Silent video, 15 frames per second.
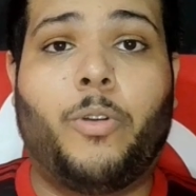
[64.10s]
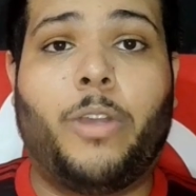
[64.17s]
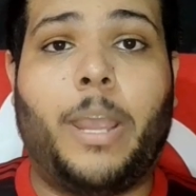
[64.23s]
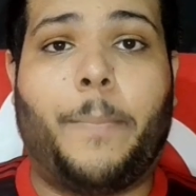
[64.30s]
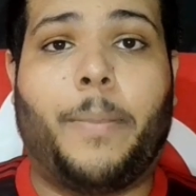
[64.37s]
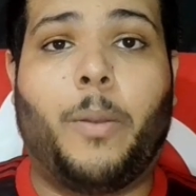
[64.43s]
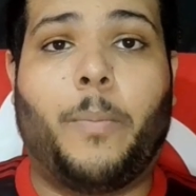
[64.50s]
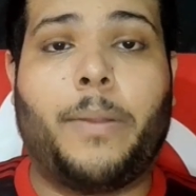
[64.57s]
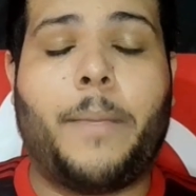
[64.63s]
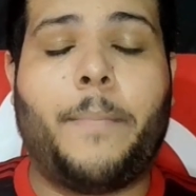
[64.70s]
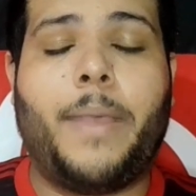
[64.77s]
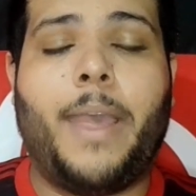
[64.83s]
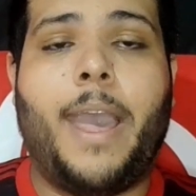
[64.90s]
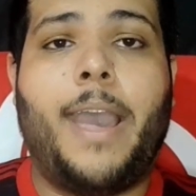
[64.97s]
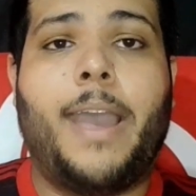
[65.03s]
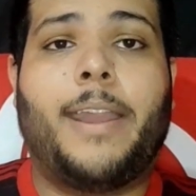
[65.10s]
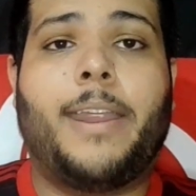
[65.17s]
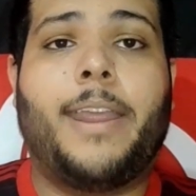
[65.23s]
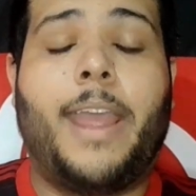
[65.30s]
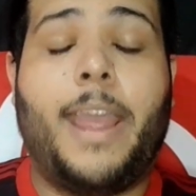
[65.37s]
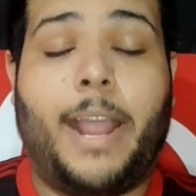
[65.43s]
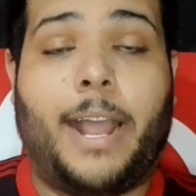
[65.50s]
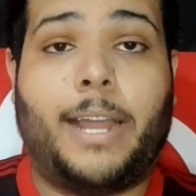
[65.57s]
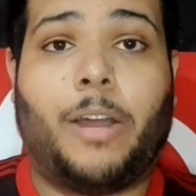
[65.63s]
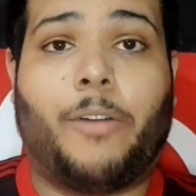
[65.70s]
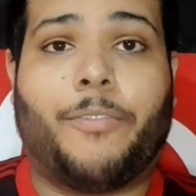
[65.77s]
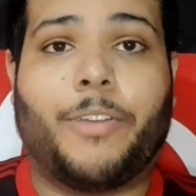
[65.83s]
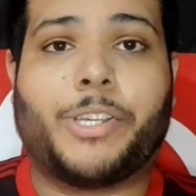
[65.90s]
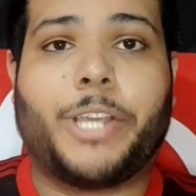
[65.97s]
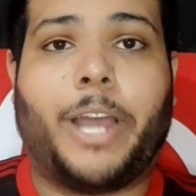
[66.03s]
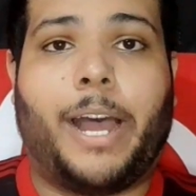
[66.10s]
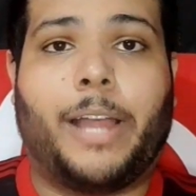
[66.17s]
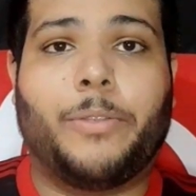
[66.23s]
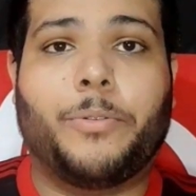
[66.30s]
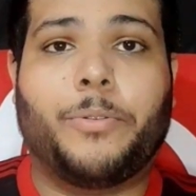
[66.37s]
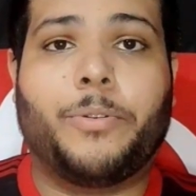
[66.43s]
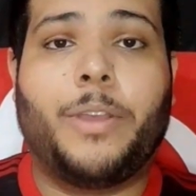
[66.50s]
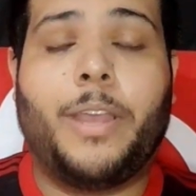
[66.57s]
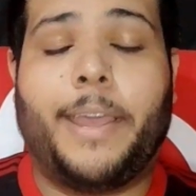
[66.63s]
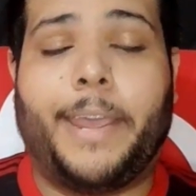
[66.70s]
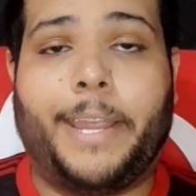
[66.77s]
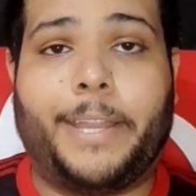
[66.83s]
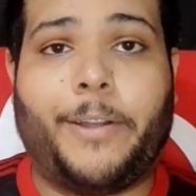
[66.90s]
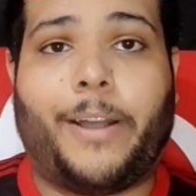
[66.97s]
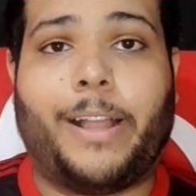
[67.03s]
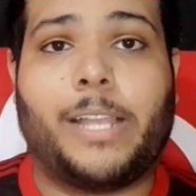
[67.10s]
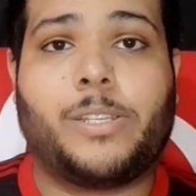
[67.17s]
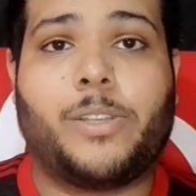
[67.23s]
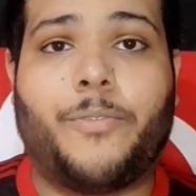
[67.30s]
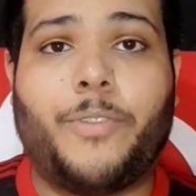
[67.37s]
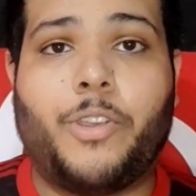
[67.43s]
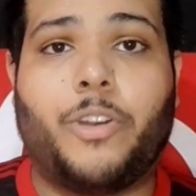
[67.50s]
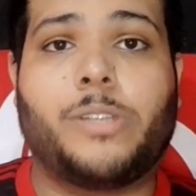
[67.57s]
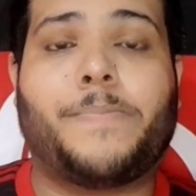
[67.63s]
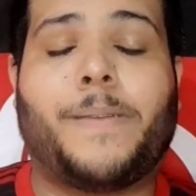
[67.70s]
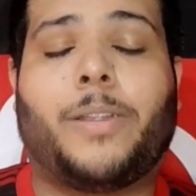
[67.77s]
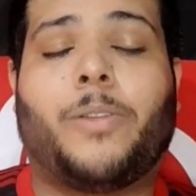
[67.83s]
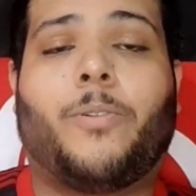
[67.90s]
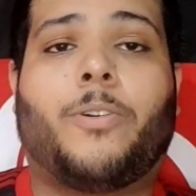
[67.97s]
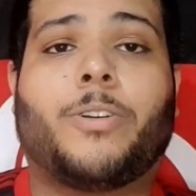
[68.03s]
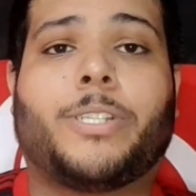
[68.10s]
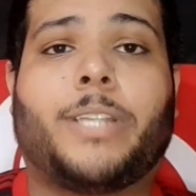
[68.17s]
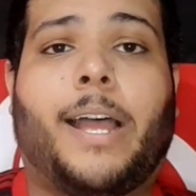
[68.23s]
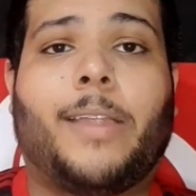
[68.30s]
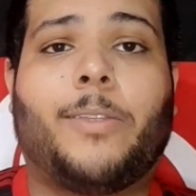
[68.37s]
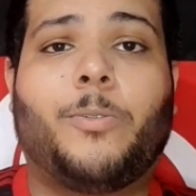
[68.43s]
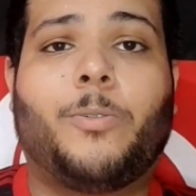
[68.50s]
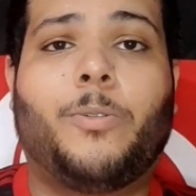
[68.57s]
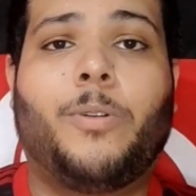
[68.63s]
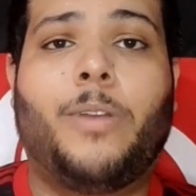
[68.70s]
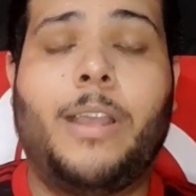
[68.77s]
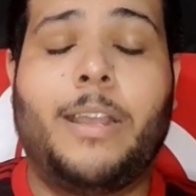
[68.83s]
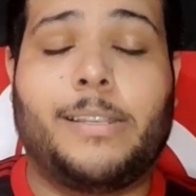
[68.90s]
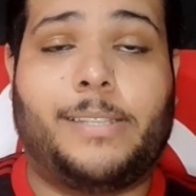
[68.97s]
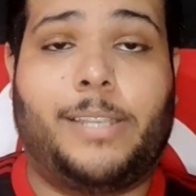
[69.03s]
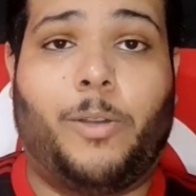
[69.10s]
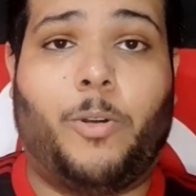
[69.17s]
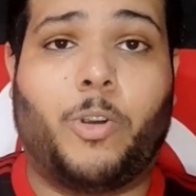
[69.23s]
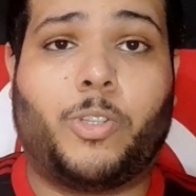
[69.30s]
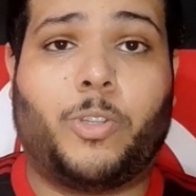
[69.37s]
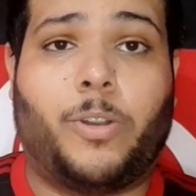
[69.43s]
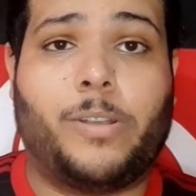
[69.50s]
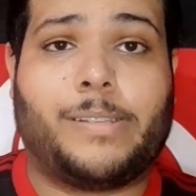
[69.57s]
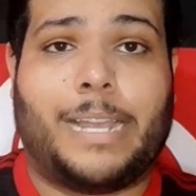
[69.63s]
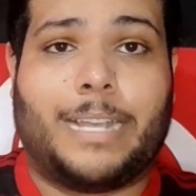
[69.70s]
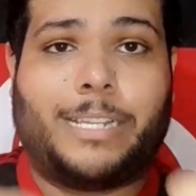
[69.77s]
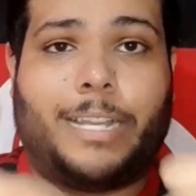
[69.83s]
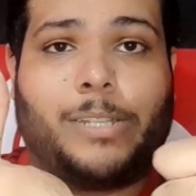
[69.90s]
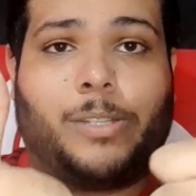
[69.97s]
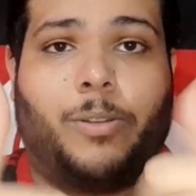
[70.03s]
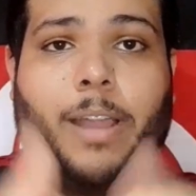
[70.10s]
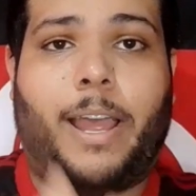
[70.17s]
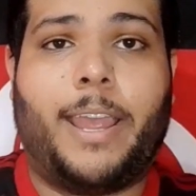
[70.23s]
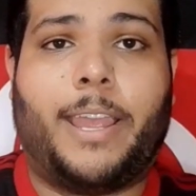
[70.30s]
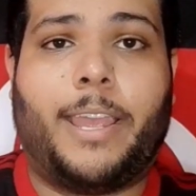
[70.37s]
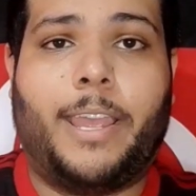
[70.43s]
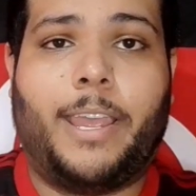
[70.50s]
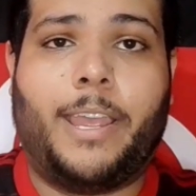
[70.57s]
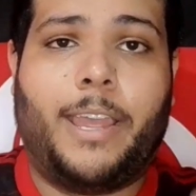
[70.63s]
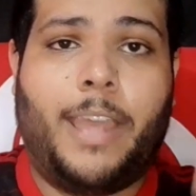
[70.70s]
e pelo Premiere em canal fechado. Então galera, esse é o vídeo, espero que tenham gostado. Se gostou, não esquece de deixar seu like